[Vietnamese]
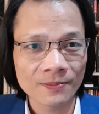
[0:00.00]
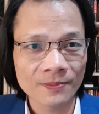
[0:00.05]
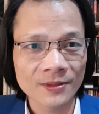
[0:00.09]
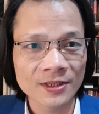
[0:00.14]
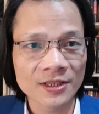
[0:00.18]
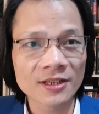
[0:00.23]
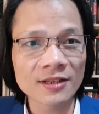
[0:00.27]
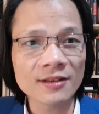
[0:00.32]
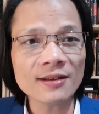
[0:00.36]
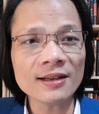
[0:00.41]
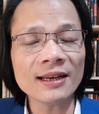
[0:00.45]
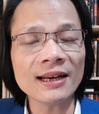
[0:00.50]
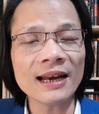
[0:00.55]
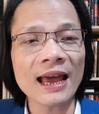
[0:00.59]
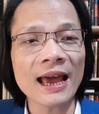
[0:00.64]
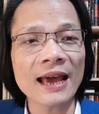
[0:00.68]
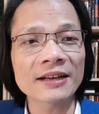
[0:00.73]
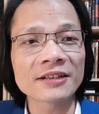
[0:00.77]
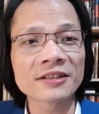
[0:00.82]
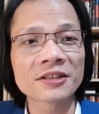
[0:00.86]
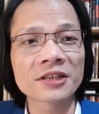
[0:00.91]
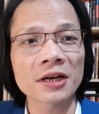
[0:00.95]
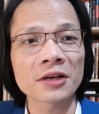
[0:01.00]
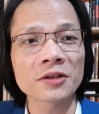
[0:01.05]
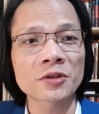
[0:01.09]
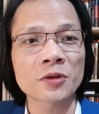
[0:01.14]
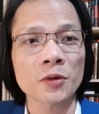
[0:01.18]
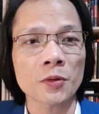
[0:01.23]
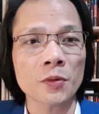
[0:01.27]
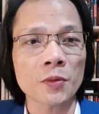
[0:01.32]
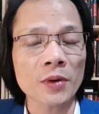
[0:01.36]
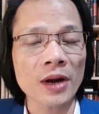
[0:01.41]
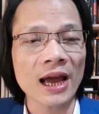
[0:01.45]
giữ cái nền dân
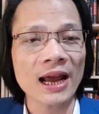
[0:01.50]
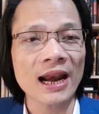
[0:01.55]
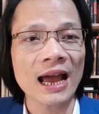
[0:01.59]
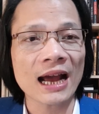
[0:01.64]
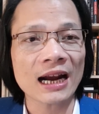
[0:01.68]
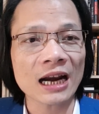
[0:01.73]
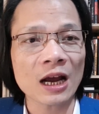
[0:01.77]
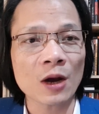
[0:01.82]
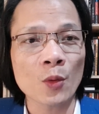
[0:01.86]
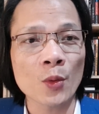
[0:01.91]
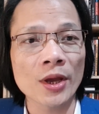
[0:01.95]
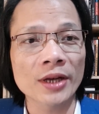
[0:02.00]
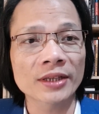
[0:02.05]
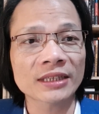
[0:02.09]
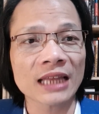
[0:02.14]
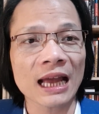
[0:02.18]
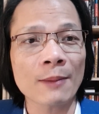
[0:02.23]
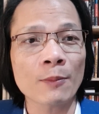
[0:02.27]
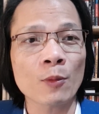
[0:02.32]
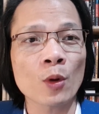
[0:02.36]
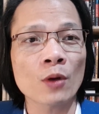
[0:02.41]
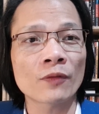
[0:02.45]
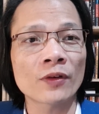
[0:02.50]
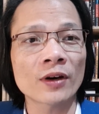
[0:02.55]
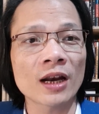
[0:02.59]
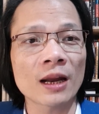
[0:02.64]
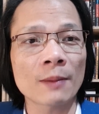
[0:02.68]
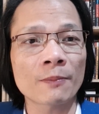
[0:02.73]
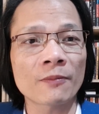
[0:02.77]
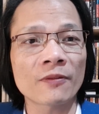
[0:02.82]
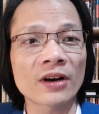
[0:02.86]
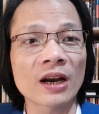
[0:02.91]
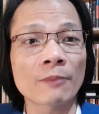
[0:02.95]
chủ đa đảng đa nguyên, tam quyền phân
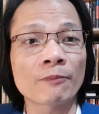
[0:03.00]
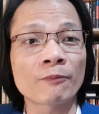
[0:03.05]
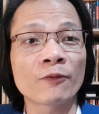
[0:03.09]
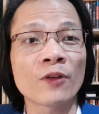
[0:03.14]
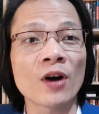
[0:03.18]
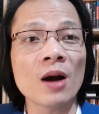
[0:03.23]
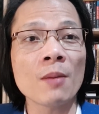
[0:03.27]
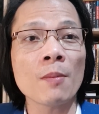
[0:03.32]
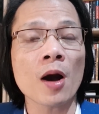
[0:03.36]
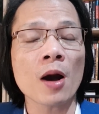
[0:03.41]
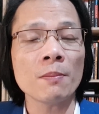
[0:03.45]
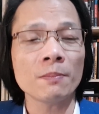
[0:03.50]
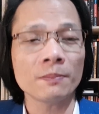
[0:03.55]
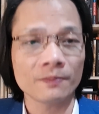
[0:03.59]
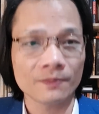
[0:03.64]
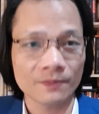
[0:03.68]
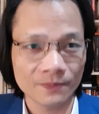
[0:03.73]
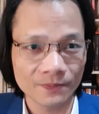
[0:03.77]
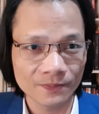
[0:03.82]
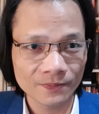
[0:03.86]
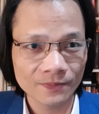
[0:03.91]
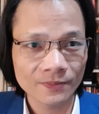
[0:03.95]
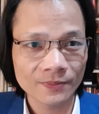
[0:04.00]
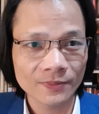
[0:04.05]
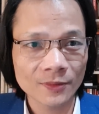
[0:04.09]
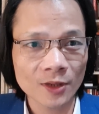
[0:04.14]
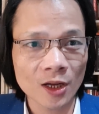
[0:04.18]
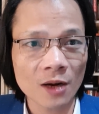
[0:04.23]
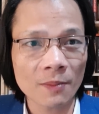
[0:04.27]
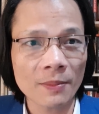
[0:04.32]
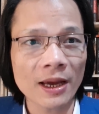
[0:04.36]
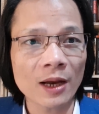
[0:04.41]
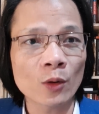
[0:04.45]
lập và đập vỡ mõm.
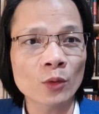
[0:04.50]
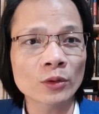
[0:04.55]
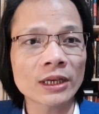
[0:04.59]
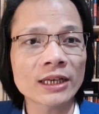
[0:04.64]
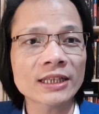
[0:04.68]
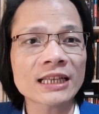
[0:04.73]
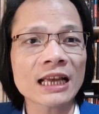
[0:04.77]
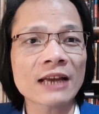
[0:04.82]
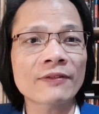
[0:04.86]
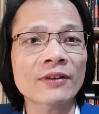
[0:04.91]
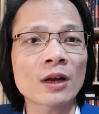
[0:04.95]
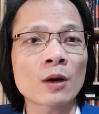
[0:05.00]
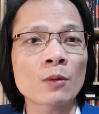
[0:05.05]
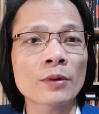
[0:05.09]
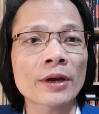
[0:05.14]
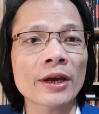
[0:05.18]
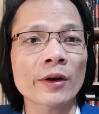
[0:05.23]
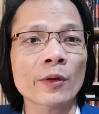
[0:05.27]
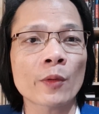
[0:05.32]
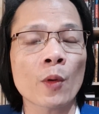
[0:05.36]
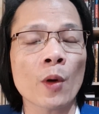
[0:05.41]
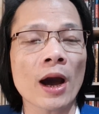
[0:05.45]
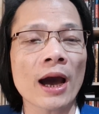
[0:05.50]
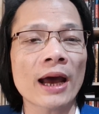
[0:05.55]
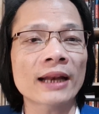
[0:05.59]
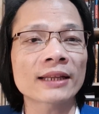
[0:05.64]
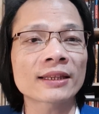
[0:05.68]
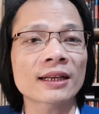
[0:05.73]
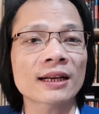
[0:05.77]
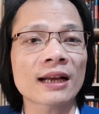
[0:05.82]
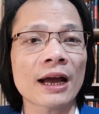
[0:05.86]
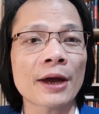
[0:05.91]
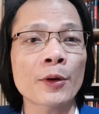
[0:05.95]
Đó là bè lũ tay sai phản động. Kết quả là
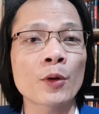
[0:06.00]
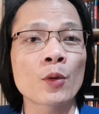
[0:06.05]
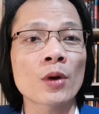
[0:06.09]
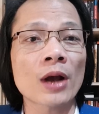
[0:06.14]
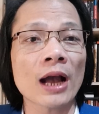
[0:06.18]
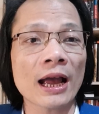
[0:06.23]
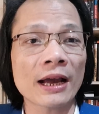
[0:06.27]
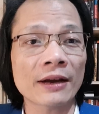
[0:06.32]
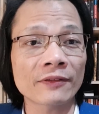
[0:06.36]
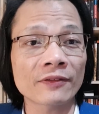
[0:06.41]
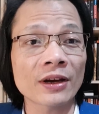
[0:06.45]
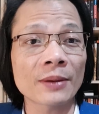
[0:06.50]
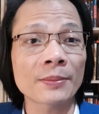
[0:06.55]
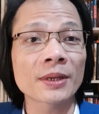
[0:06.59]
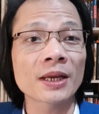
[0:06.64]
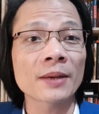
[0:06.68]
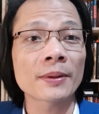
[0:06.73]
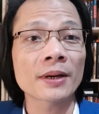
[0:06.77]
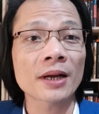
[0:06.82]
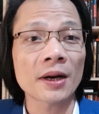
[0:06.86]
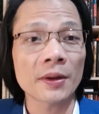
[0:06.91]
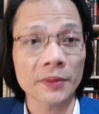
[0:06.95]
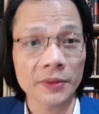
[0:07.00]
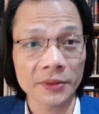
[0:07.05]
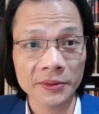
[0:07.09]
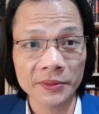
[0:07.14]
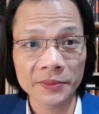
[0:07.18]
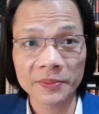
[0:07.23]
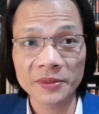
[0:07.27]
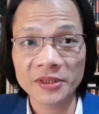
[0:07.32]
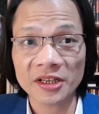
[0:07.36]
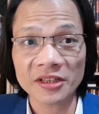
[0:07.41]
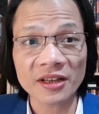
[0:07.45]
tất cả đu càng về bên kia bán cầu.
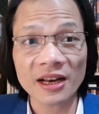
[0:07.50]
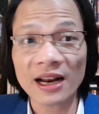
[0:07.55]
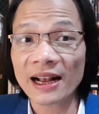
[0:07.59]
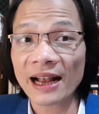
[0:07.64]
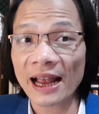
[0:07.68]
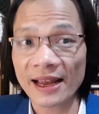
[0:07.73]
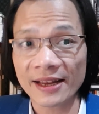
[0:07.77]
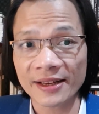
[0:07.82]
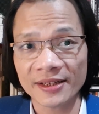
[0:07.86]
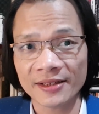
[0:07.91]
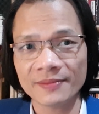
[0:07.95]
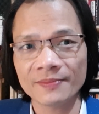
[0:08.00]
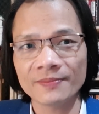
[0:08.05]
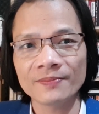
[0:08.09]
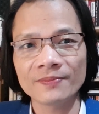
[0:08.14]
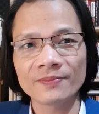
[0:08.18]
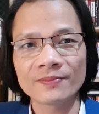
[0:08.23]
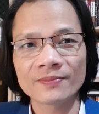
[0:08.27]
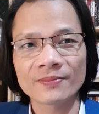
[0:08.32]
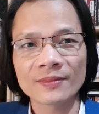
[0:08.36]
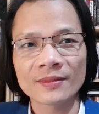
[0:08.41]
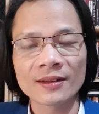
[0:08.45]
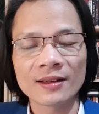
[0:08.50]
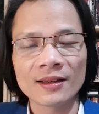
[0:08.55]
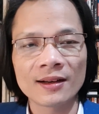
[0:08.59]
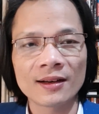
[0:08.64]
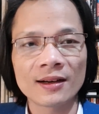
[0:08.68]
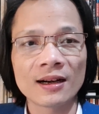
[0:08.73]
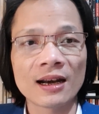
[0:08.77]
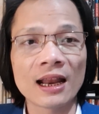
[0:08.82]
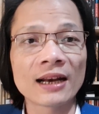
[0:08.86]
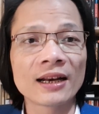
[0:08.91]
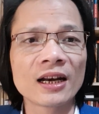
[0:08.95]
Bây giờ rất là cay.
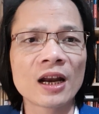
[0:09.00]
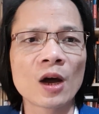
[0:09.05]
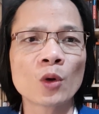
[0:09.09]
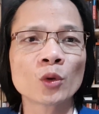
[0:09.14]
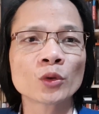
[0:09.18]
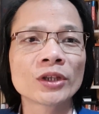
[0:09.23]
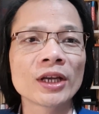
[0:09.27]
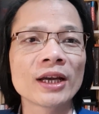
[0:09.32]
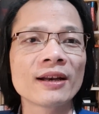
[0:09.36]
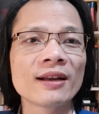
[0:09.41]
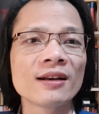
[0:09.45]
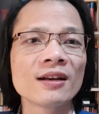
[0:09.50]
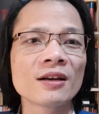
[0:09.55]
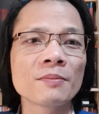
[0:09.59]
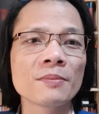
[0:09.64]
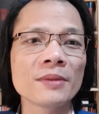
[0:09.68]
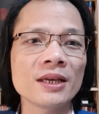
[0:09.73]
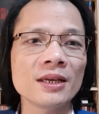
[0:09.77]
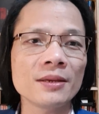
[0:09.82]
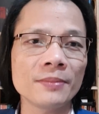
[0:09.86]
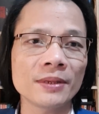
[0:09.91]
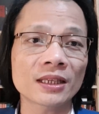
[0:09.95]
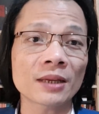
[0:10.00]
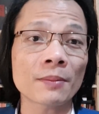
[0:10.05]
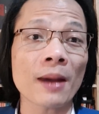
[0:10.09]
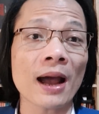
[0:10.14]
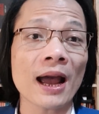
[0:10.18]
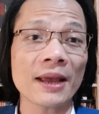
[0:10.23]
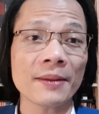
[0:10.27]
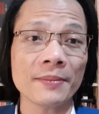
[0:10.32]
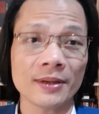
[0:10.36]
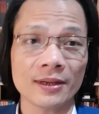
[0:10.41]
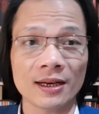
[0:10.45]
Lần đầu tiên đất nước Mỹ bị thất
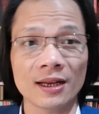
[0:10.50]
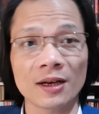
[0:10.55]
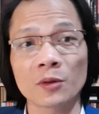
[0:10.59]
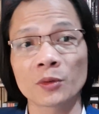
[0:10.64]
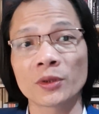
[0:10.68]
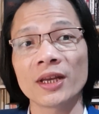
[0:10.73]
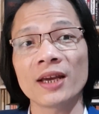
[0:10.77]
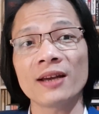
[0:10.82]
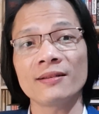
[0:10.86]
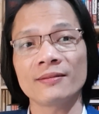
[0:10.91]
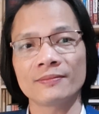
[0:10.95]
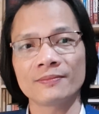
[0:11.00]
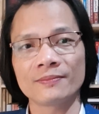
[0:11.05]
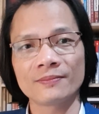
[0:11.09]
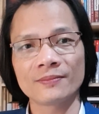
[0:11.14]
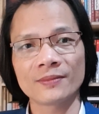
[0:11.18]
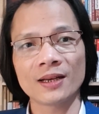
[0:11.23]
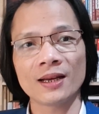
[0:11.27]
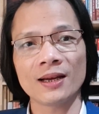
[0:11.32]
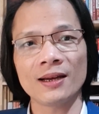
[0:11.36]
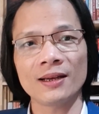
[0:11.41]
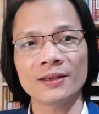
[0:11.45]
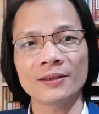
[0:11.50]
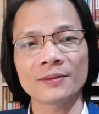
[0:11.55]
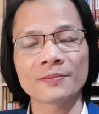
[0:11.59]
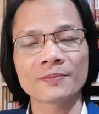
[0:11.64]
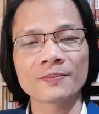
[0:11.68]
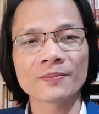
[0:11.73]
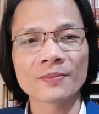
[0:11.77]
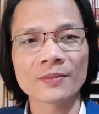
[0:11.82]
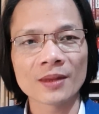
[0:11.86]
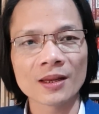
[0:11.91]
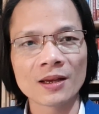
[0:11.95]
bại mà. Lần đầu tiên. Đấy.
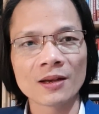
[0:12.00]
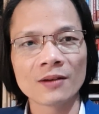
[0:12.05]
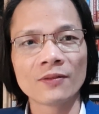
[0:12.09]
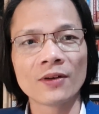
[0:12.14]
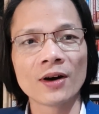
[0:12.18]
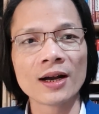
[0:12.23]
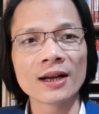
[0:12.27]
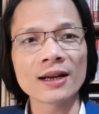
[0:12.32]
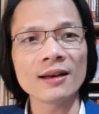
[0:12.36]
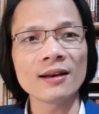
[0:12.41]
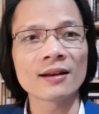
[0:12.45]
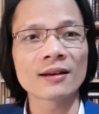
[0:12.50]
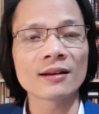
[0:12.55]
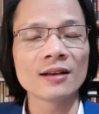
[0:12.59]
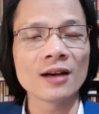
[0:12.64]
Với cái lực